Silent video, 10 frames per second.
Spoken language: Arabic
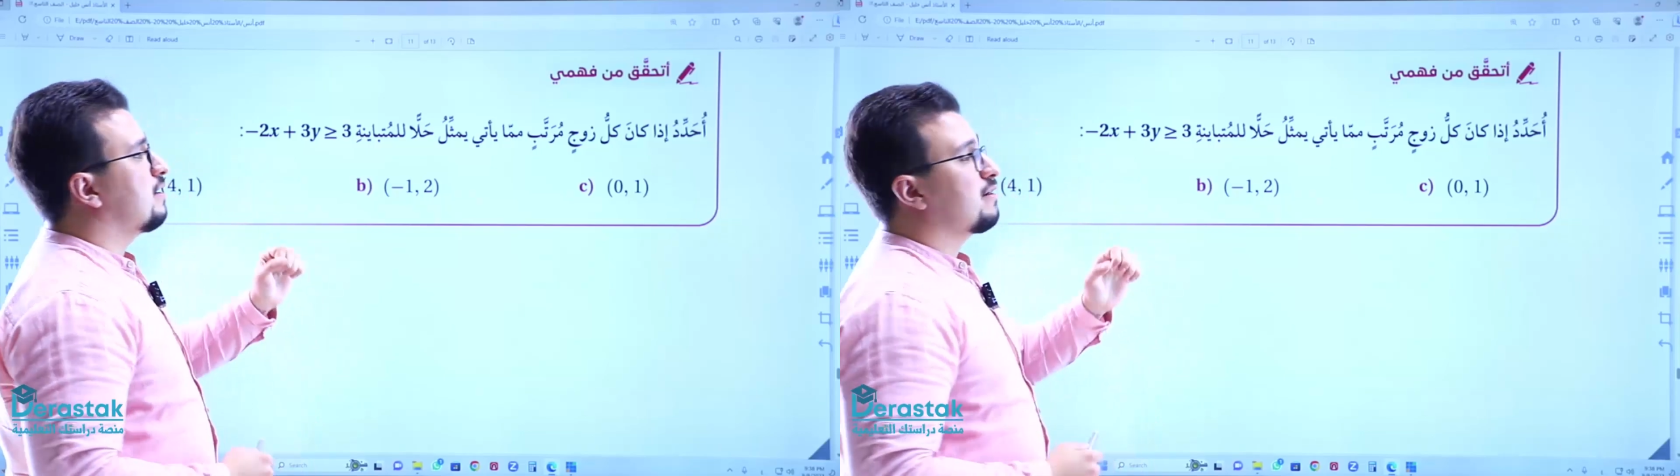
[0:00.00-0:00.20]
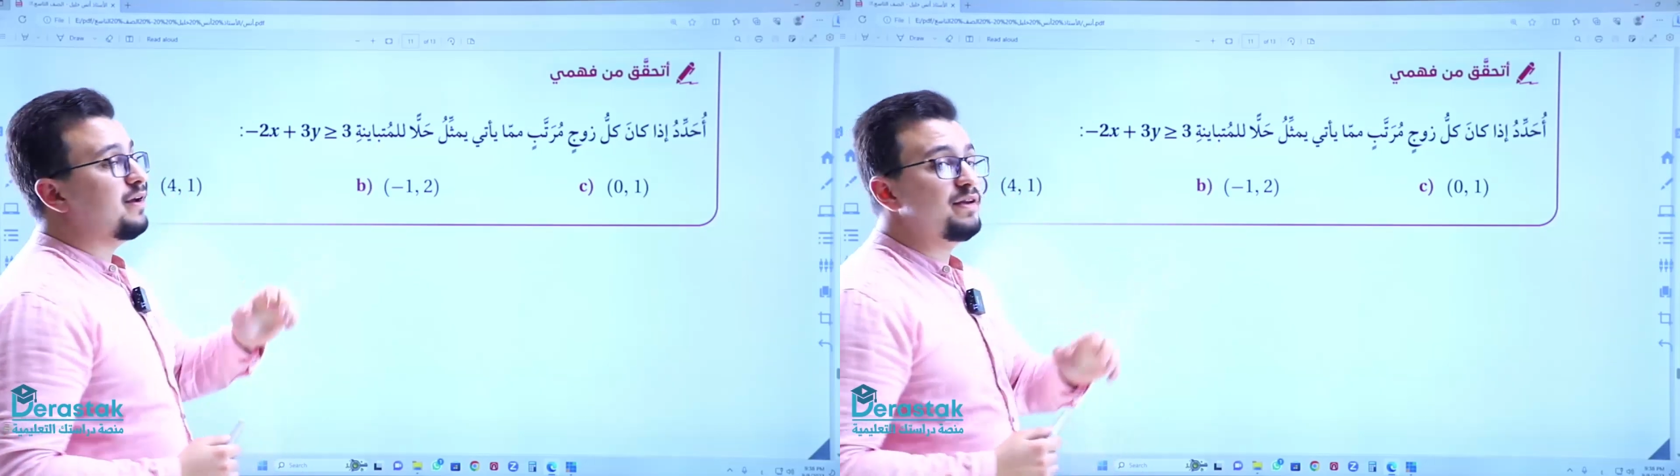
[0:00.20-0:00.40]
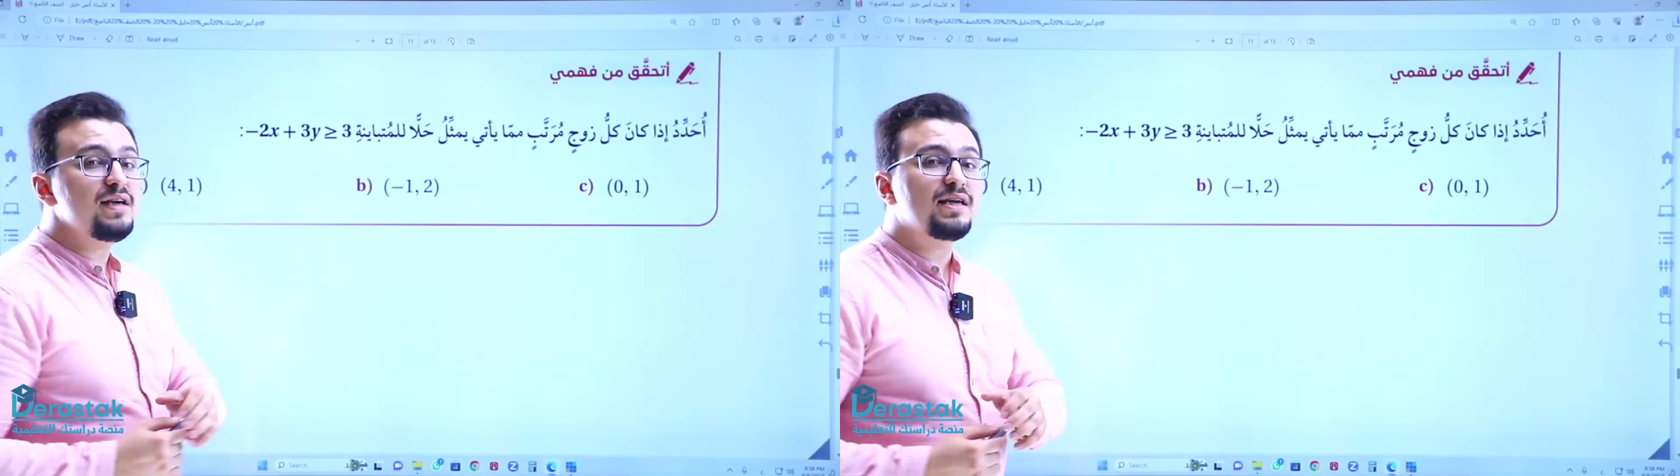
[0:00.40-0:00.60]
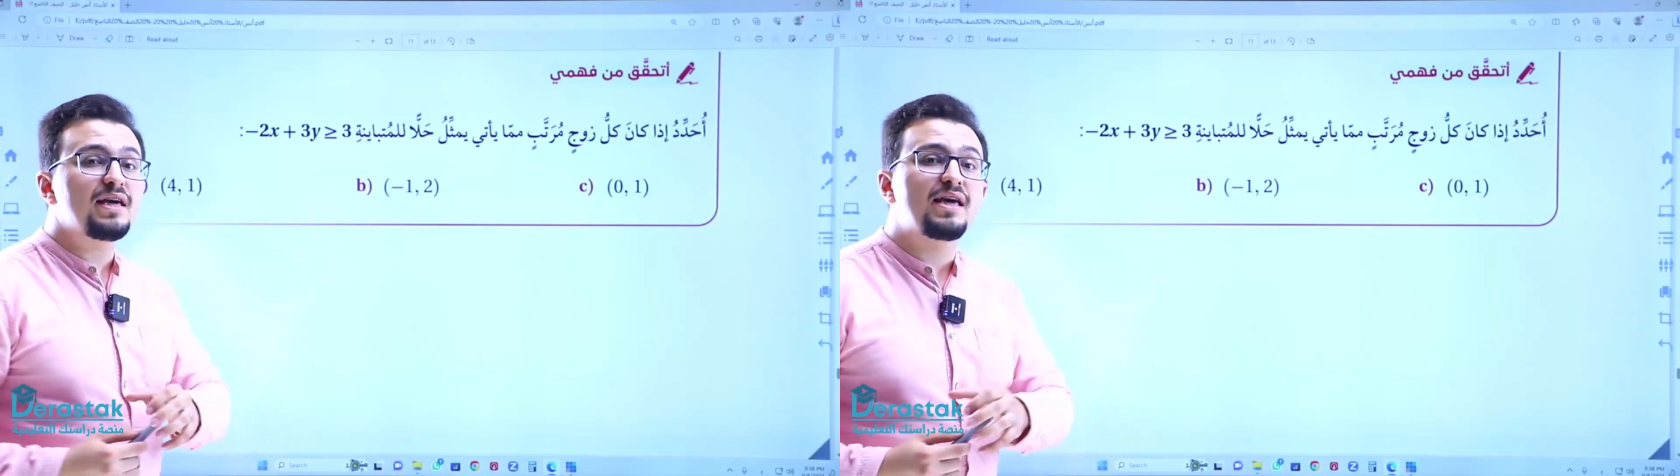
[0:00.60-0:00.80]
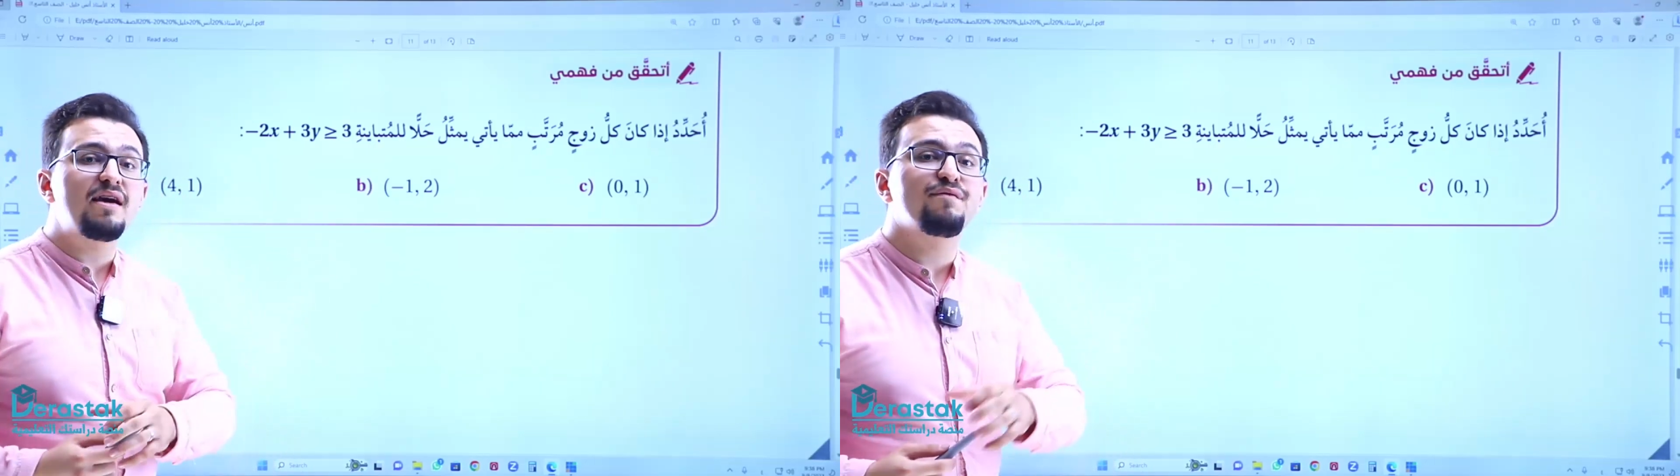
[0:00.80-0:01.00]
راح
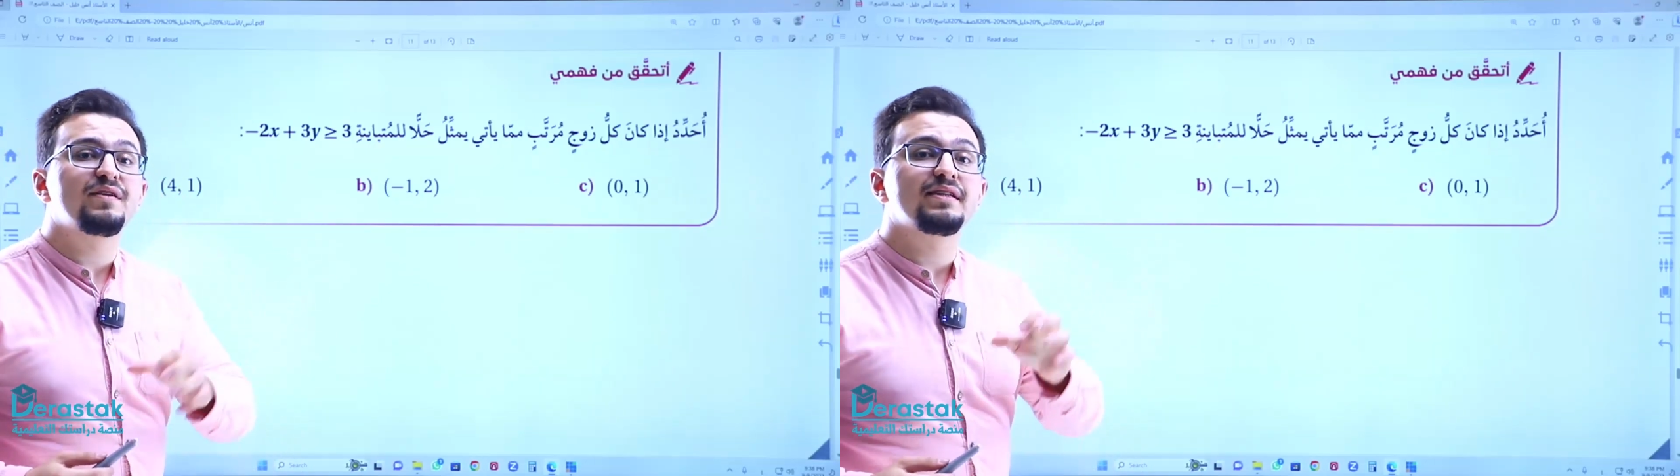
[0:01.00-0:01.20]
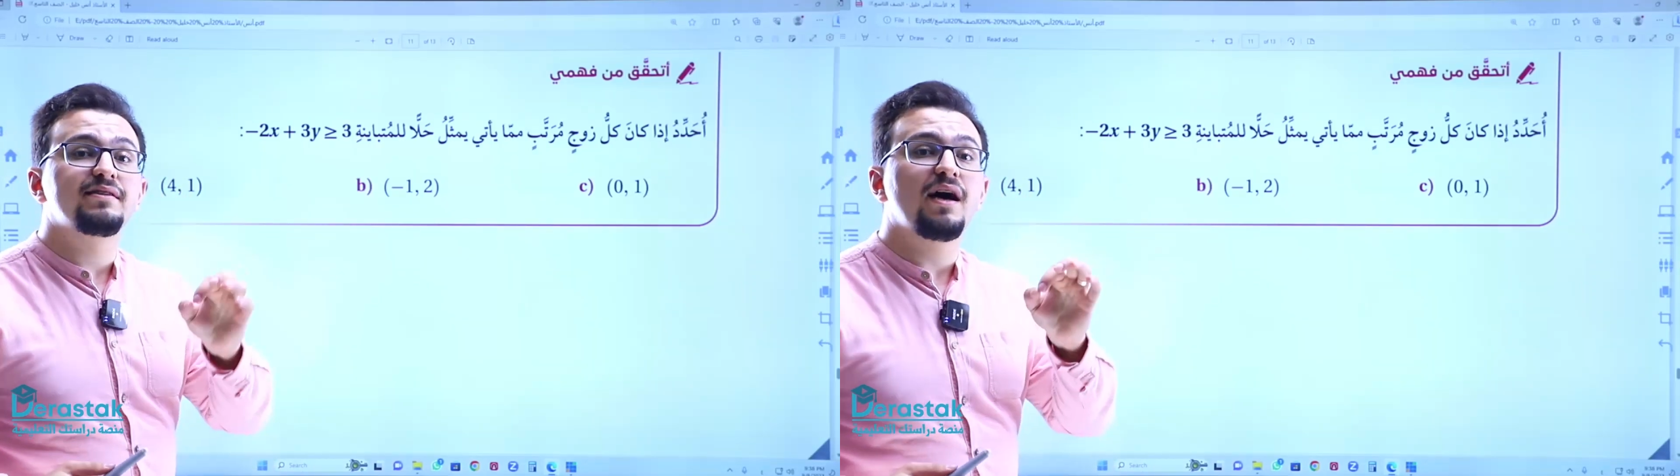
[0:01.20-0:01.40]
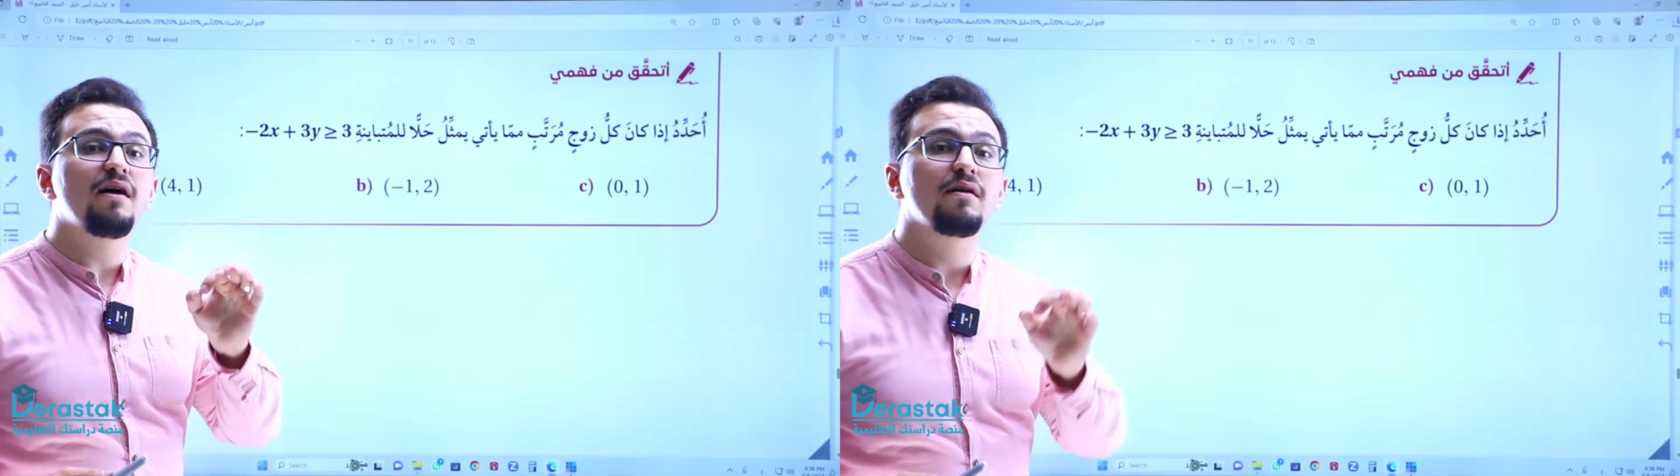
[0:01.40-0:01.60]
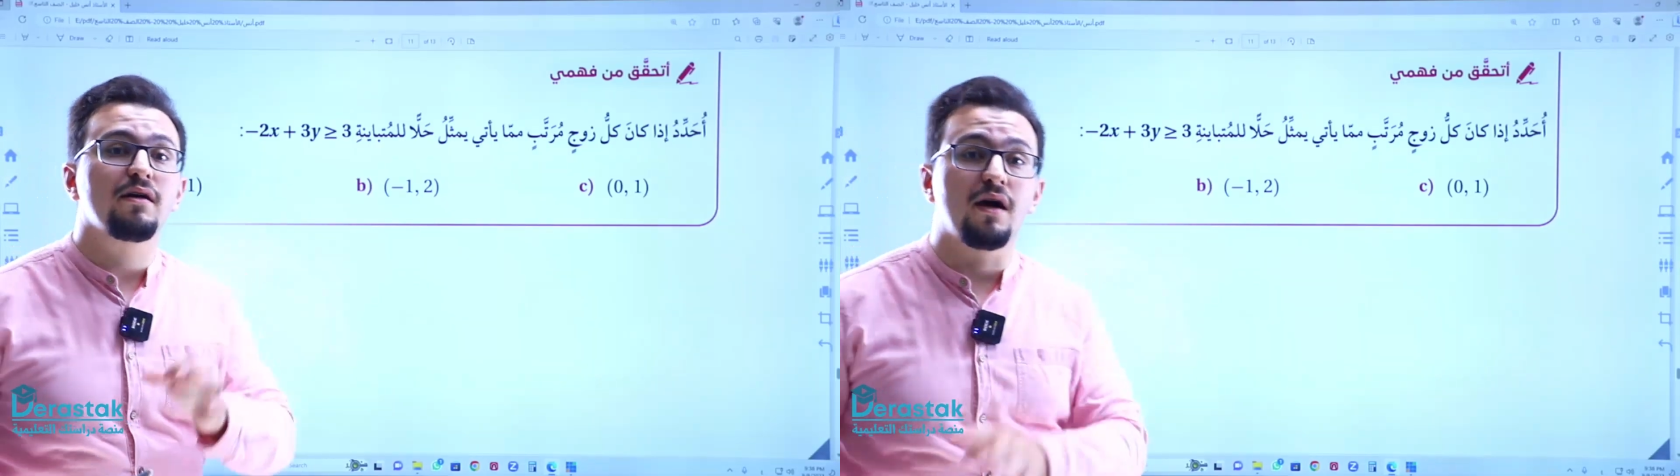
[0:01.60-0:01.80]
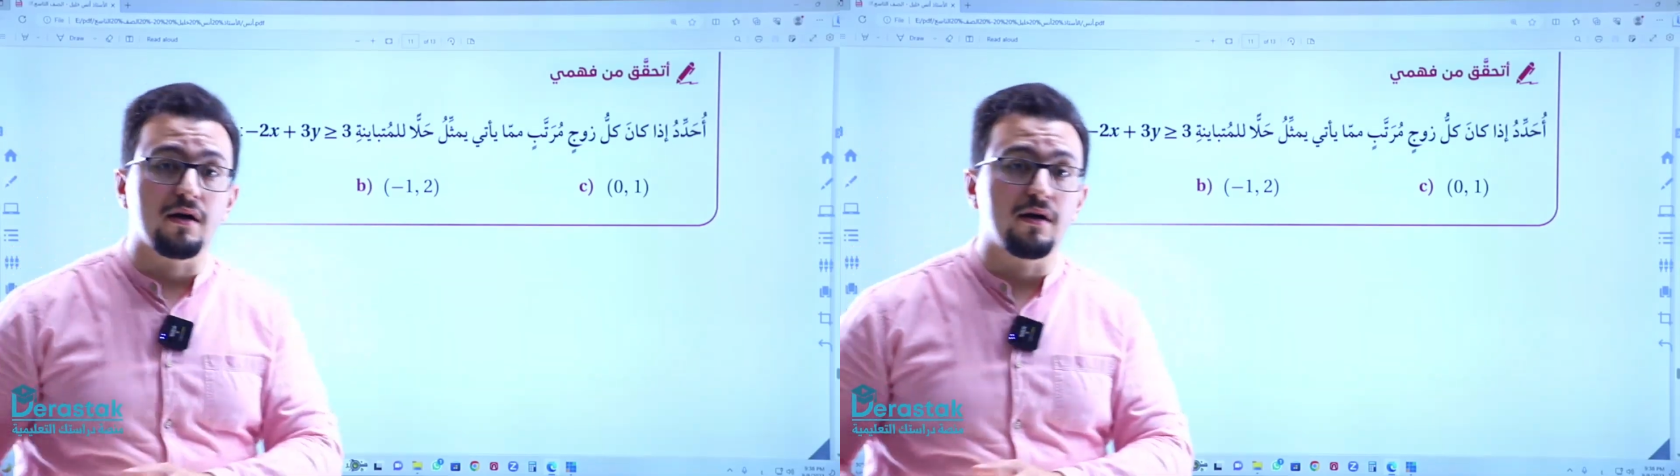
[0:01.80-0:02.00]
نحكي كيف
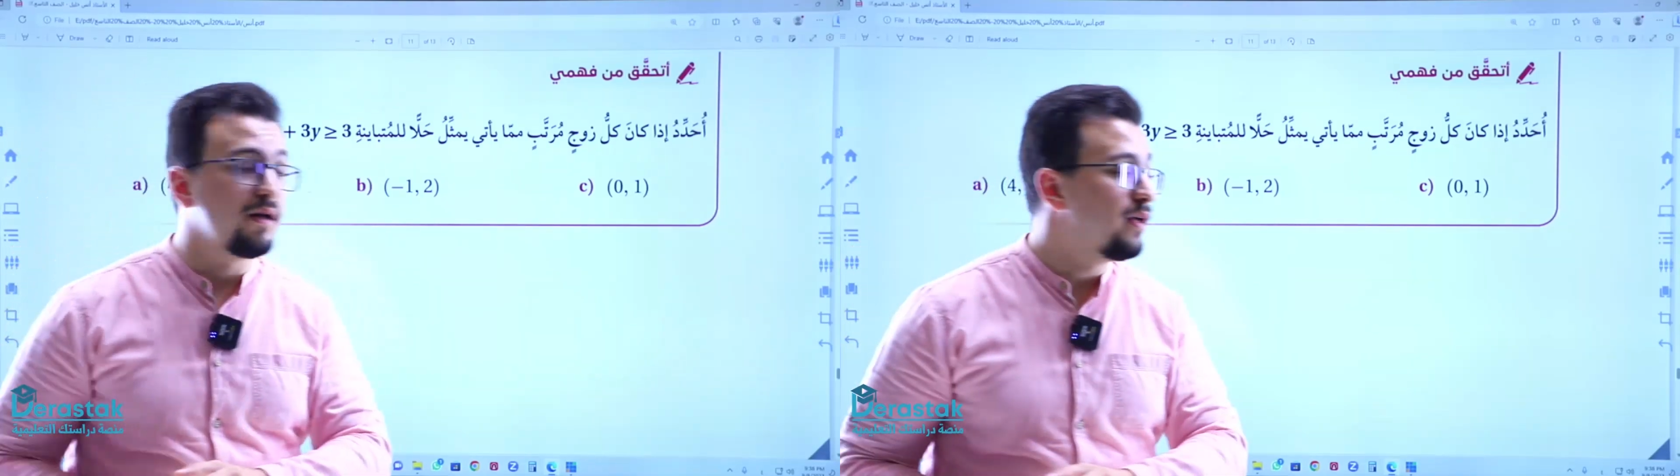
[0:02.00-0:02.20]
نتحقق